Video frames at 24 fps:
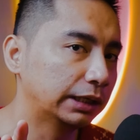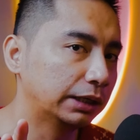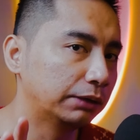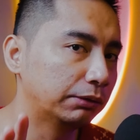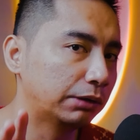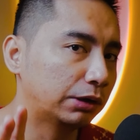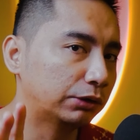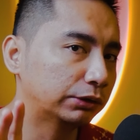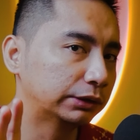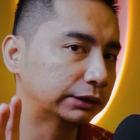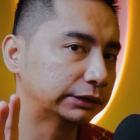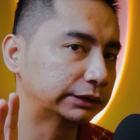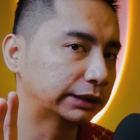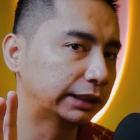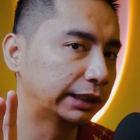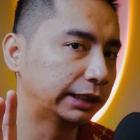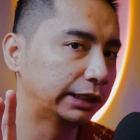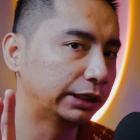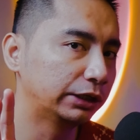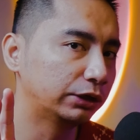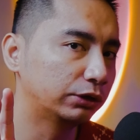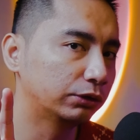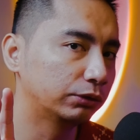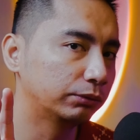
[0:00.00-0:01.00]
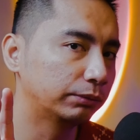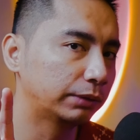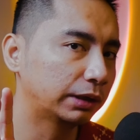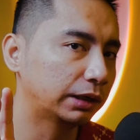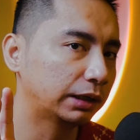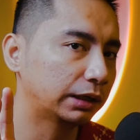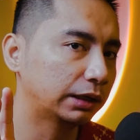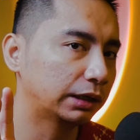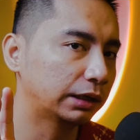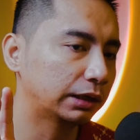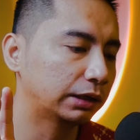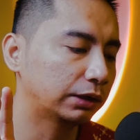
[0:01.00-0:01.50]
gagawa ko ng sarili kong
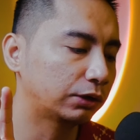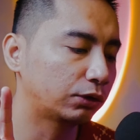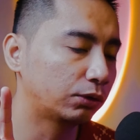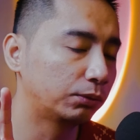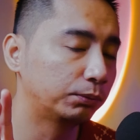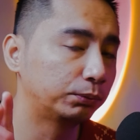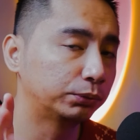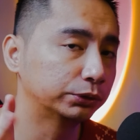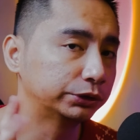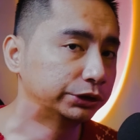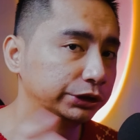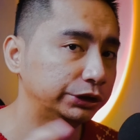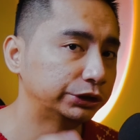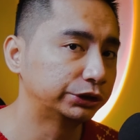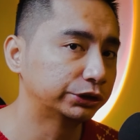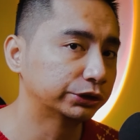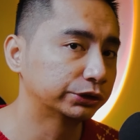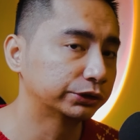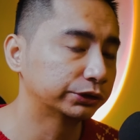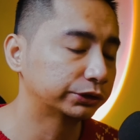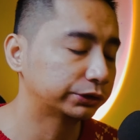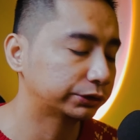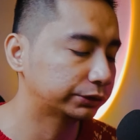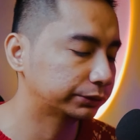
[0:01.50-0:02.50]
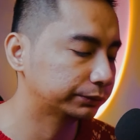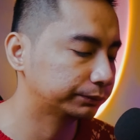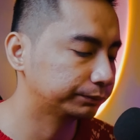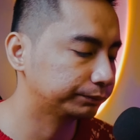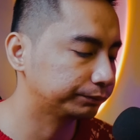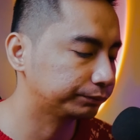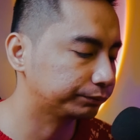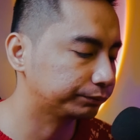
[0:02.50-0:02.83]
mga compositions.